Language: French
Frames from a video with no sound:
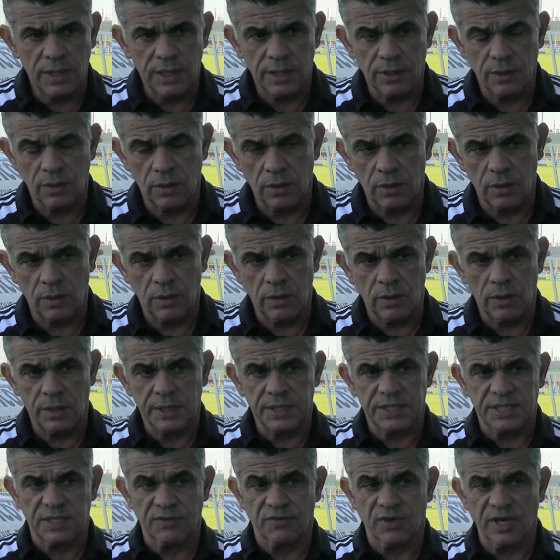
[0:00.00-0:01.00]

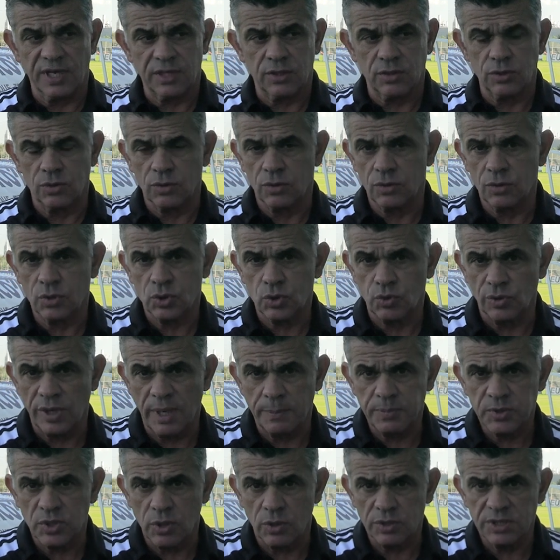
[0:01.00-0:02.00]
et c'est vrai que
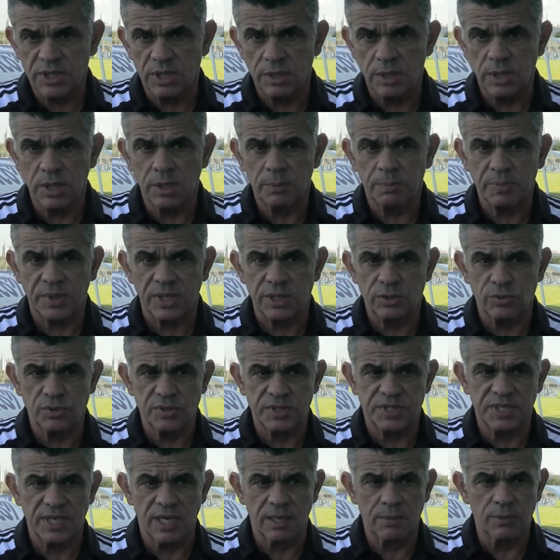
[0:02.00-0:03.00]
son absence est
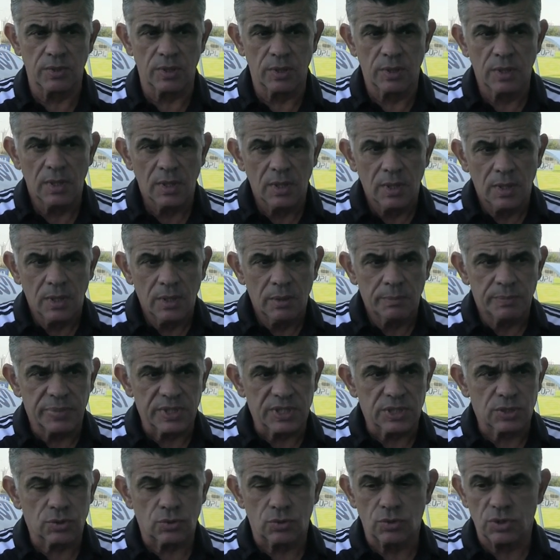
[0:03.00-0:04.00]
préjudiciable,
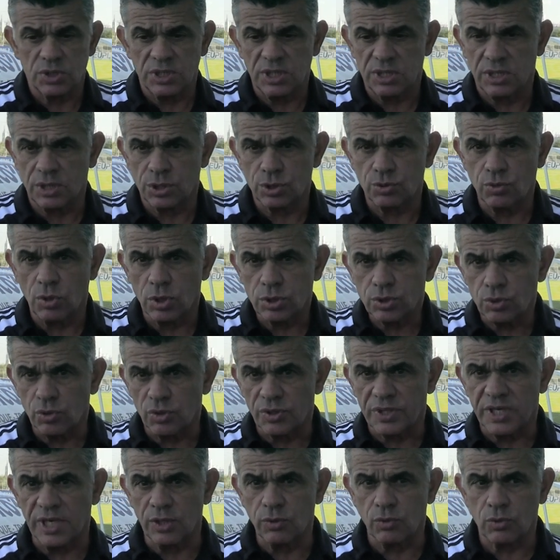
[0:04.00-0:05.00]
parce que c'est un joueur sur
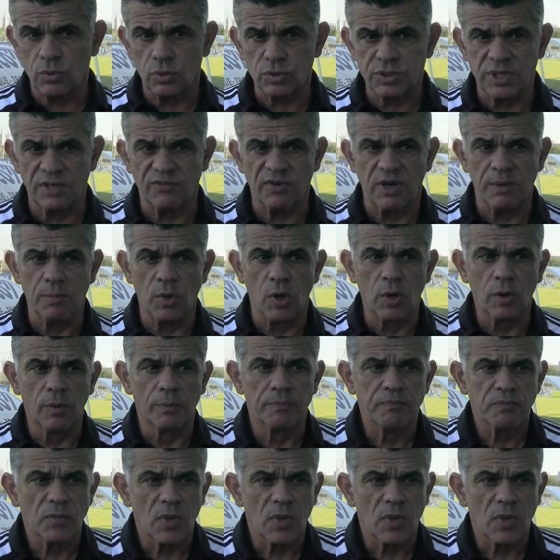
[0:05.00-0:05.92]
lequel on comptait vraiment.